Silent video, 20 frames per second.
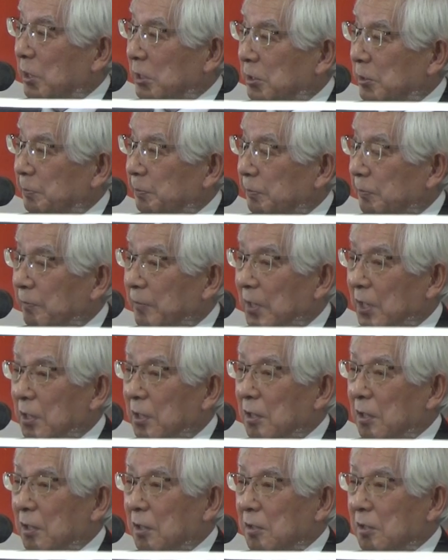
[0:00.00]
ります
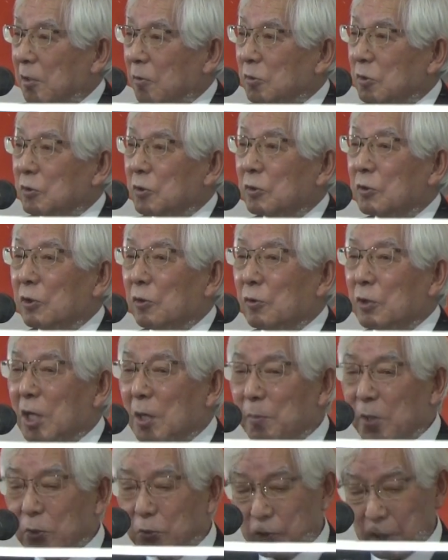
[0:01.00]
で今度ちょっと米
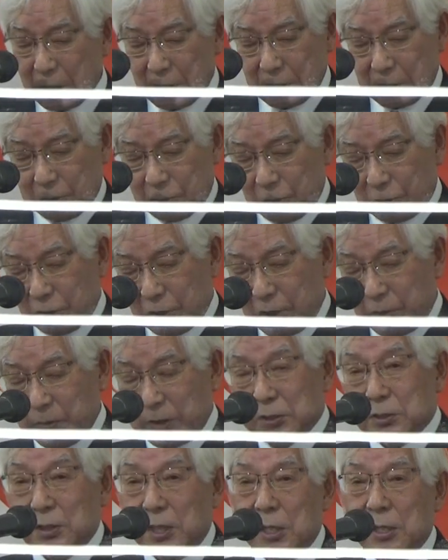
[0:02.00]
山の話にちょっといき
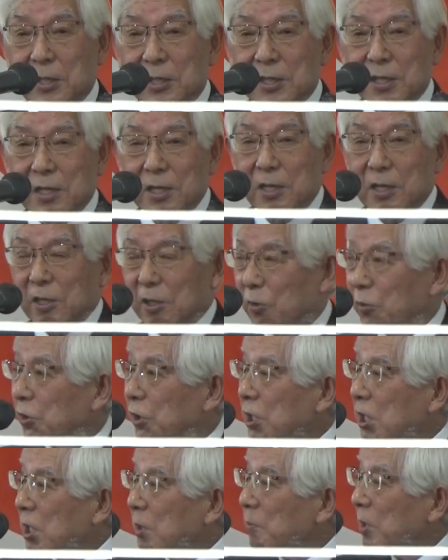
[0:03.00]
ますね
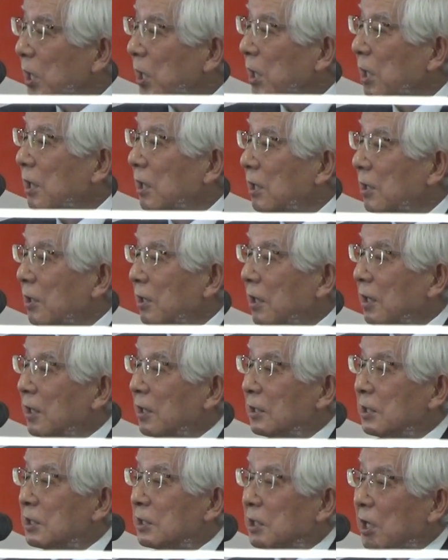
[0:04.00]
米山
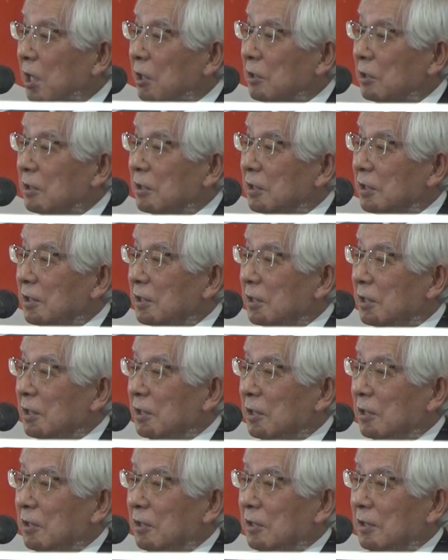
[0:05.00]
記念
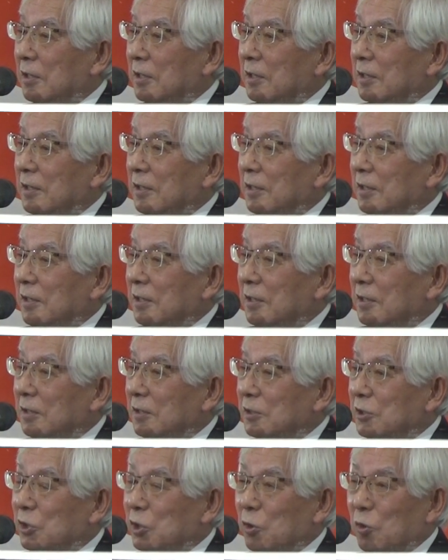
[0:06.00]

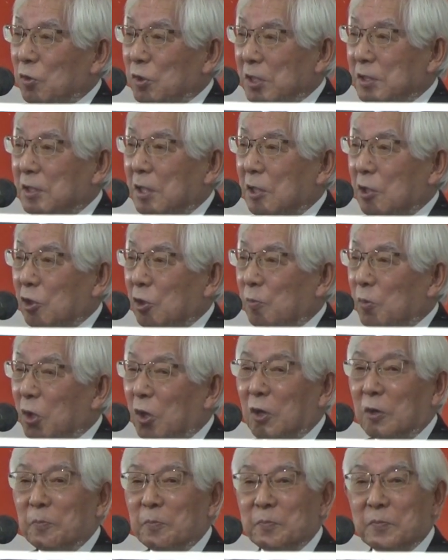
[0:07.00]
事業ですけれど
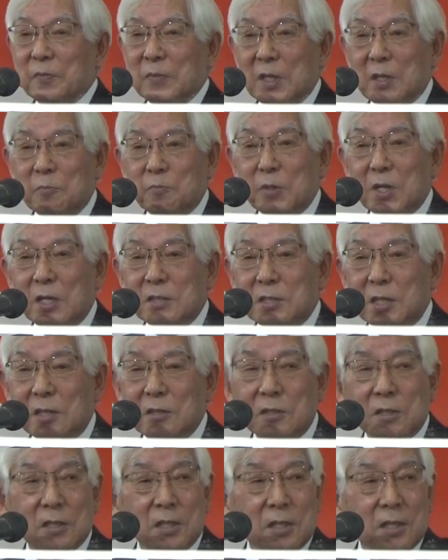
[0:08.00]
も皆
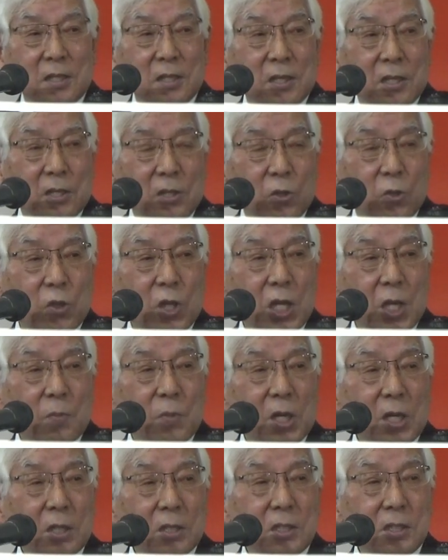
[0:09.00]
さん米
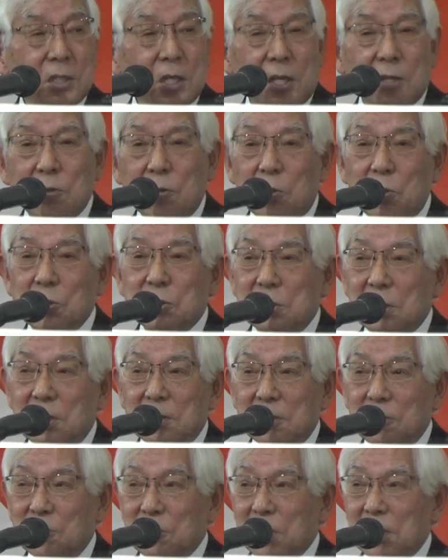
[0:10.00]
山記念法師。
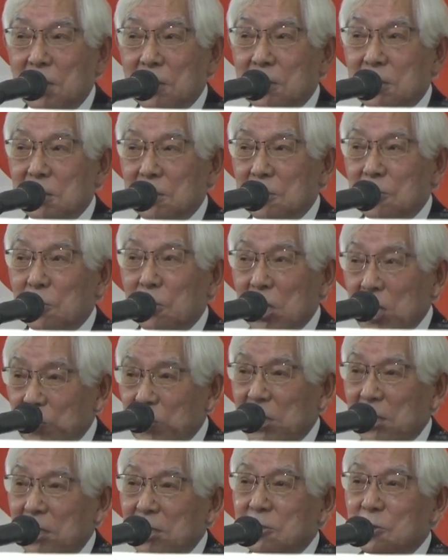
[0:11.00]
米
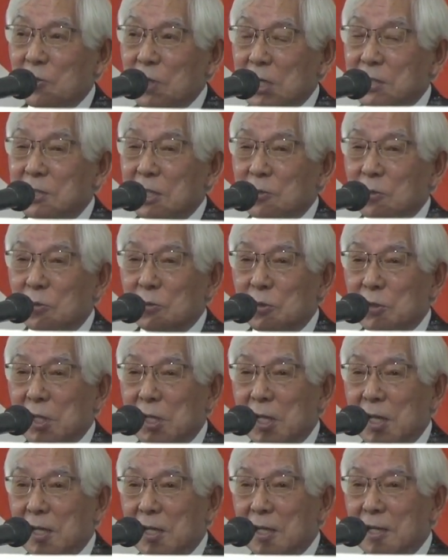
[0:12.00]
山小学生のこと
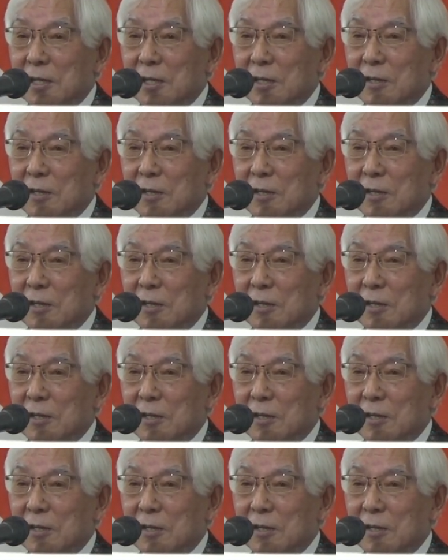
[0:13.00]
で